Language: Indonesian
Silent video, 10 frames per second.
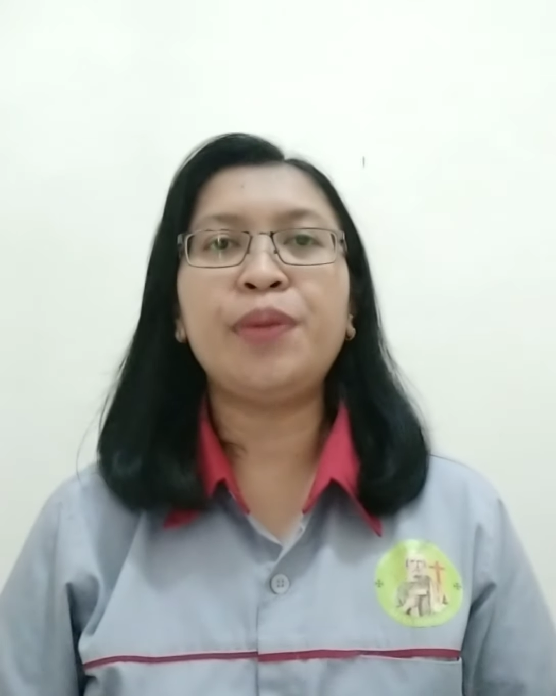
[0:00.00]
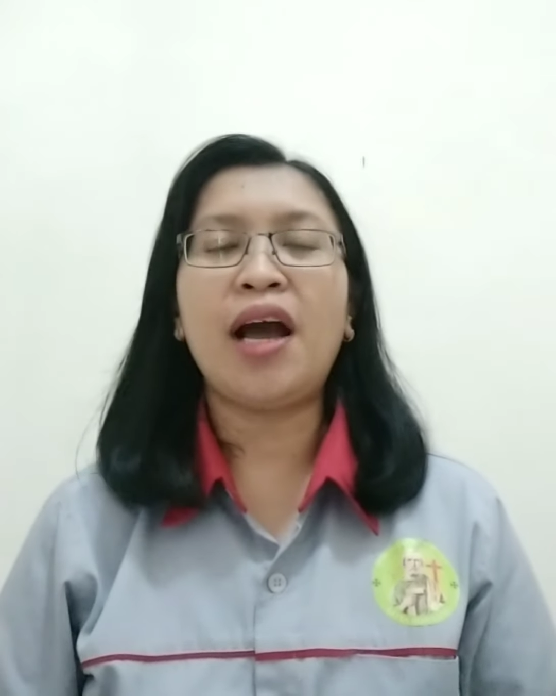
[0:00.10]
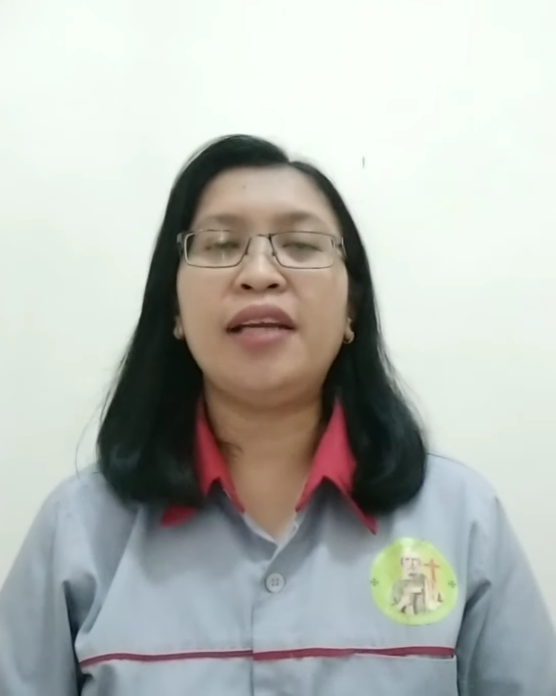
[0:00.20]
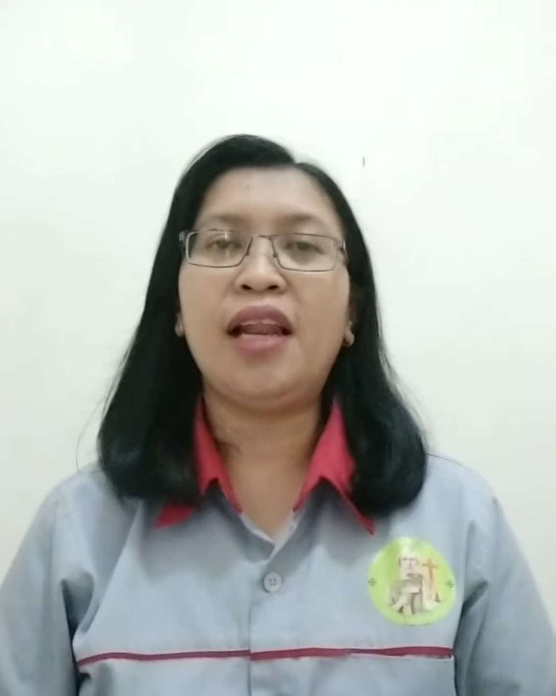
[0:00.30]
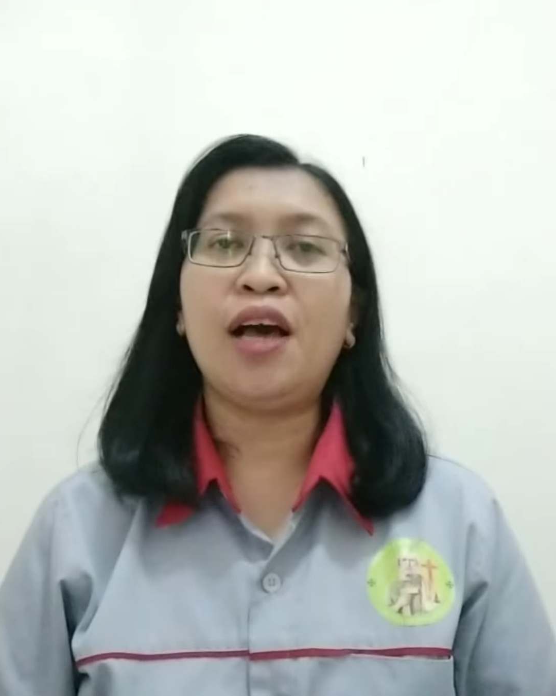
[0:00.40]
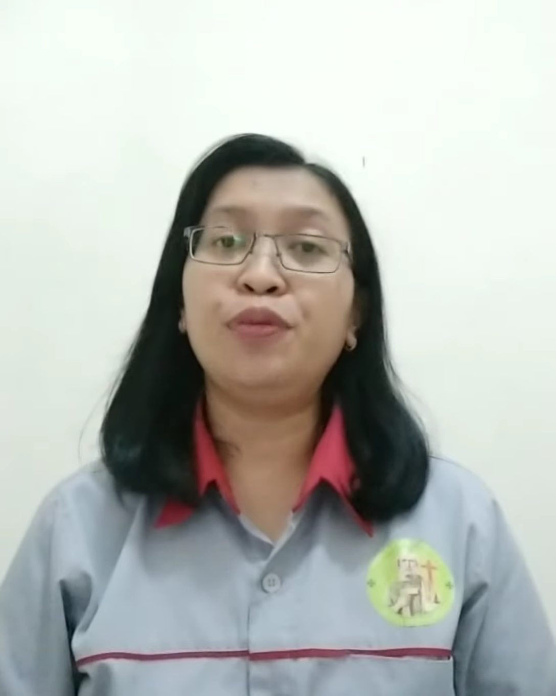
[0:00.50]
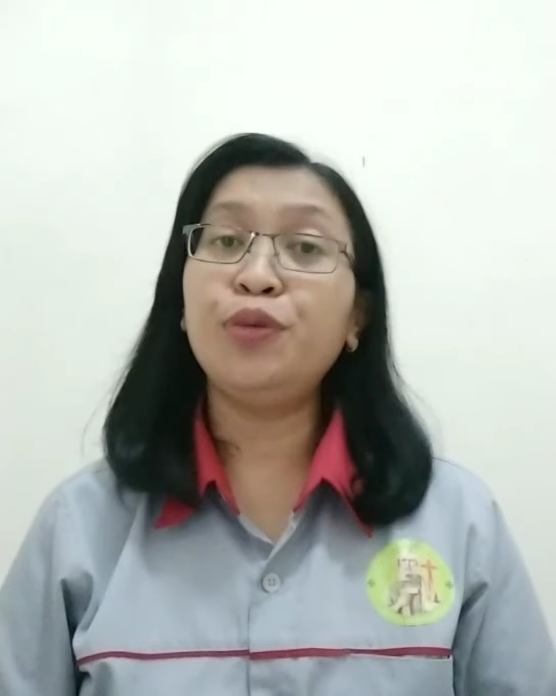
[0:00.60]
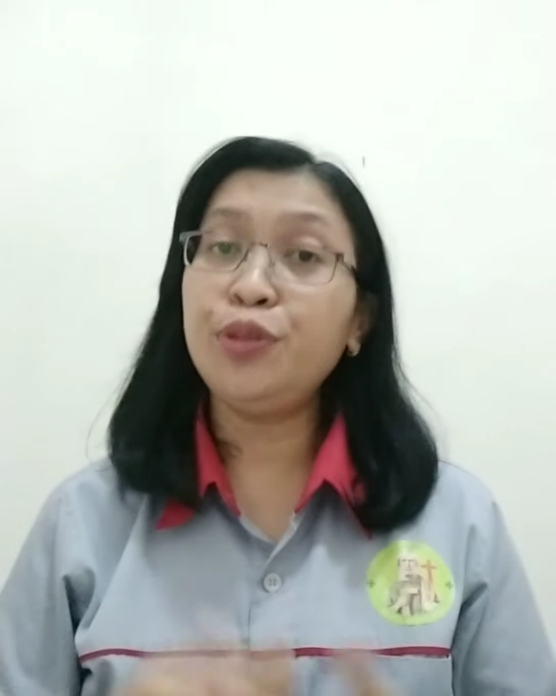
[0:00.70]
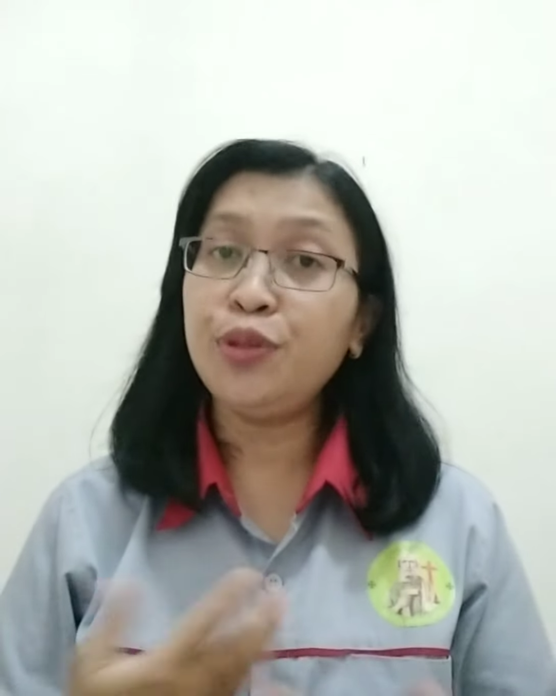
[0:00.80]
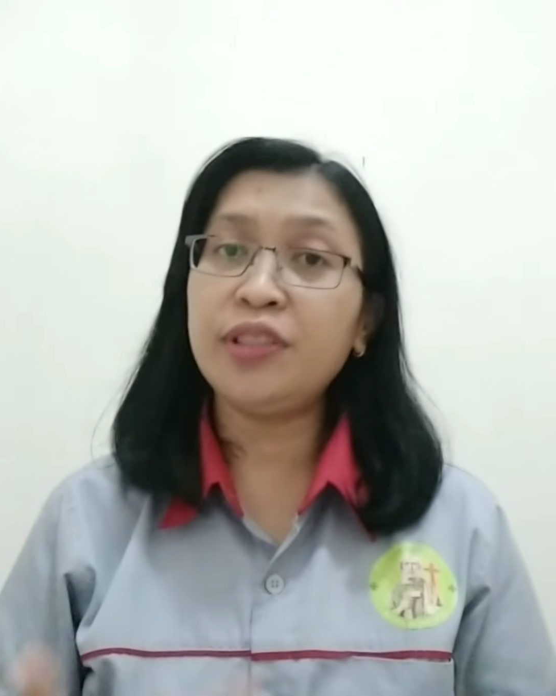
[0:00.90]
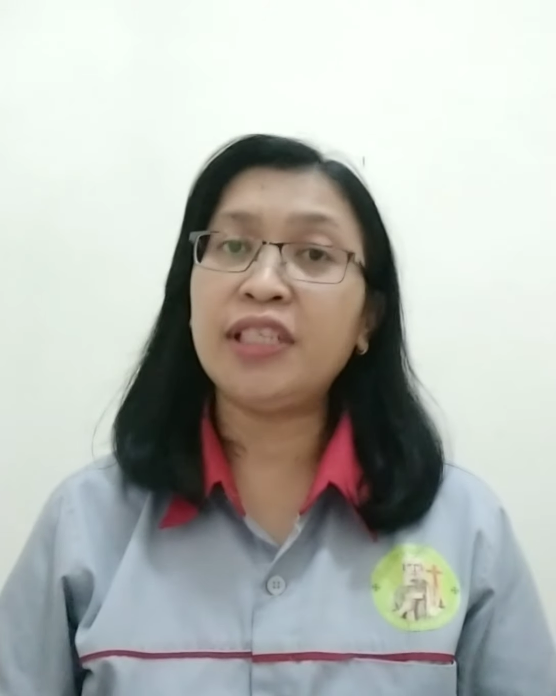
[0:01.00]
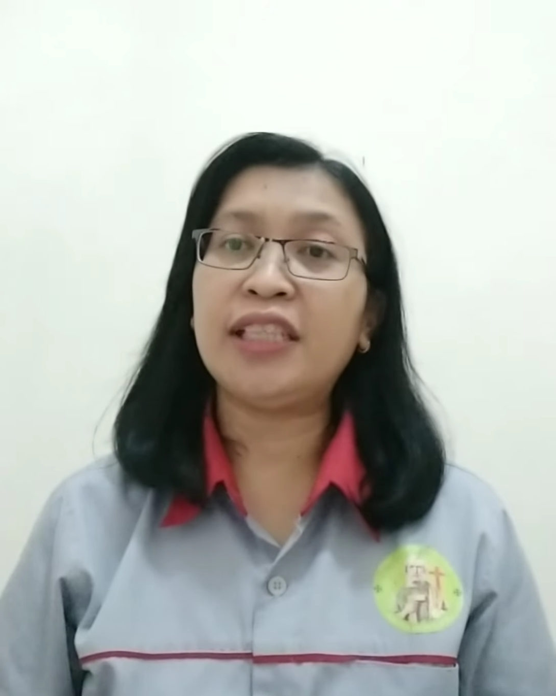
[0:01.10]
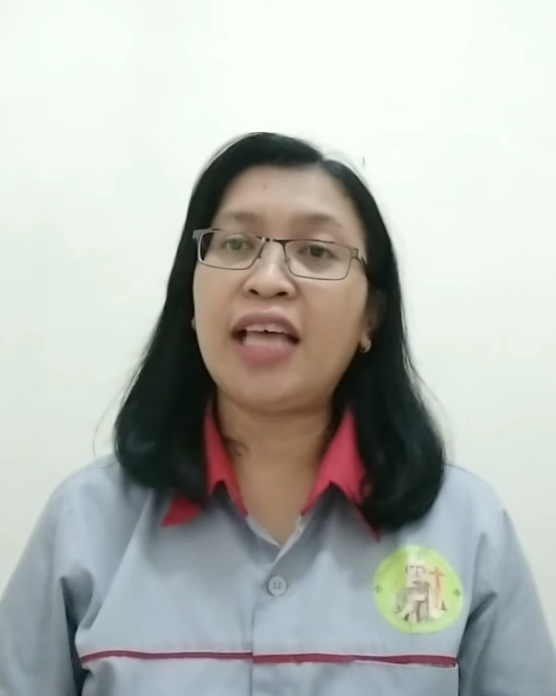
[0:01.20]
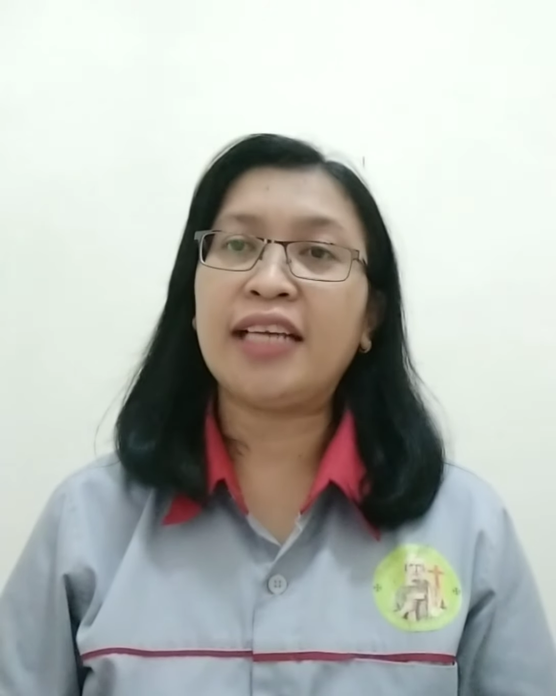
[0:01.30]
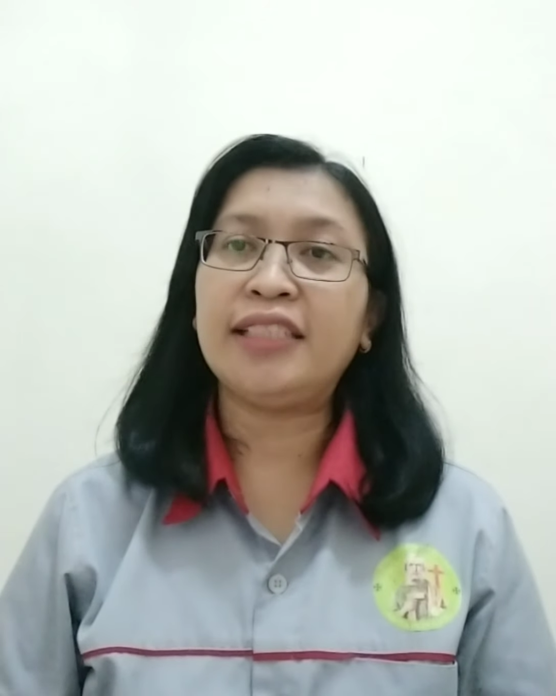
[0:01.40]
adalah wujud
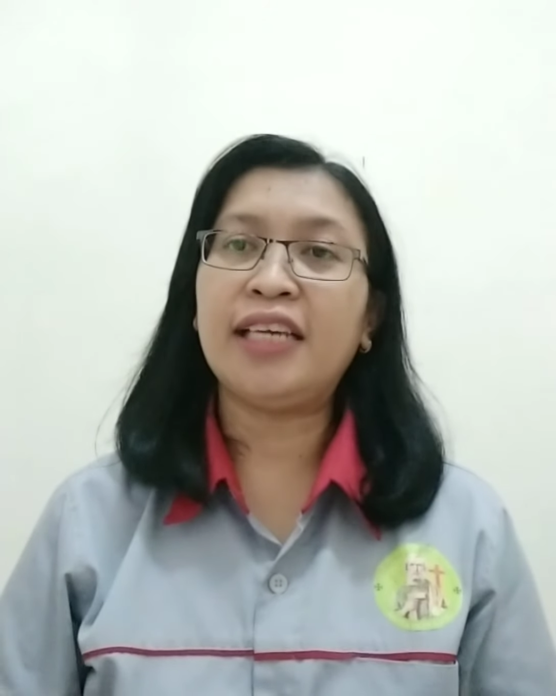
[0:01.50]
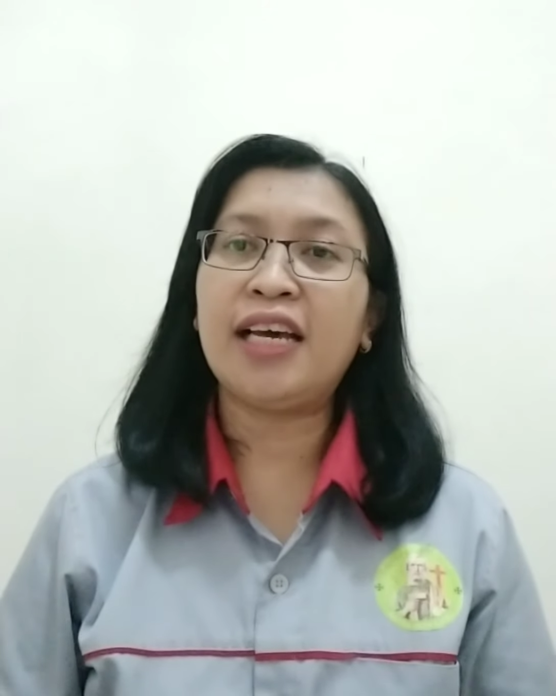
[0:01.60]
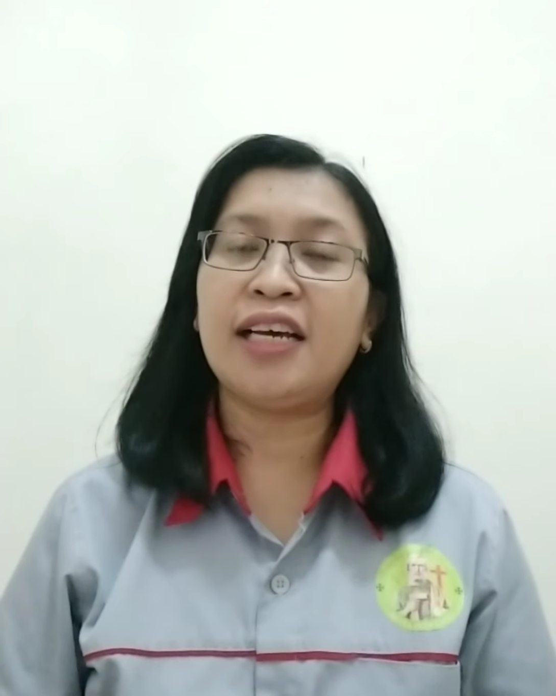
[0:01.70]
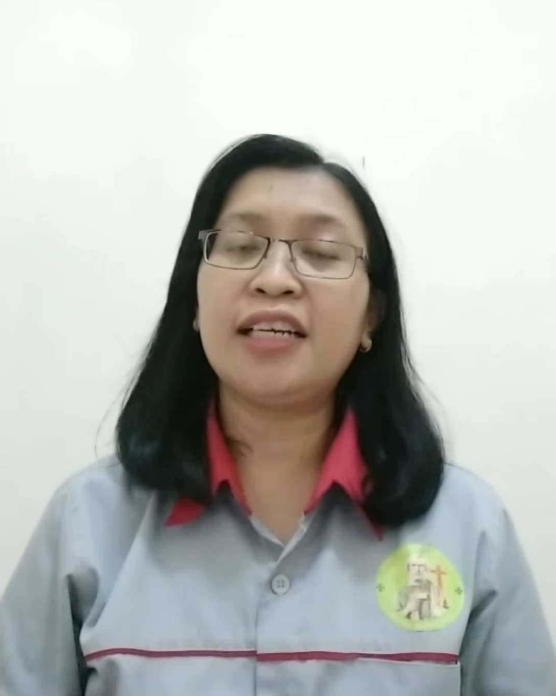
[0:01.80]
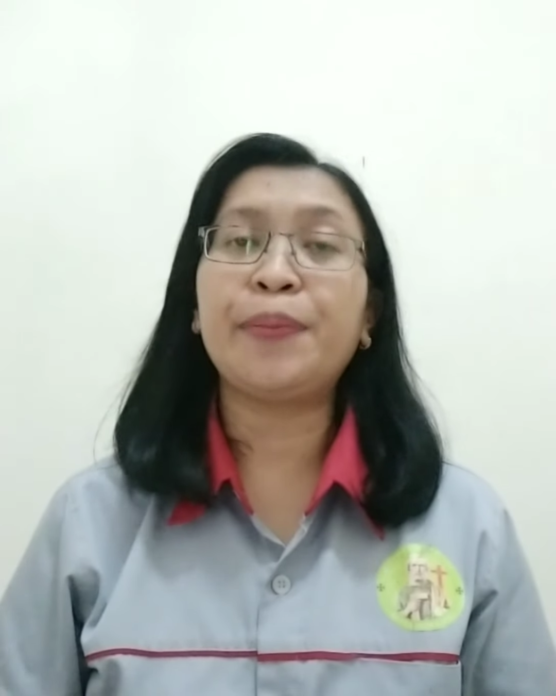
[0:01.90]
cintanya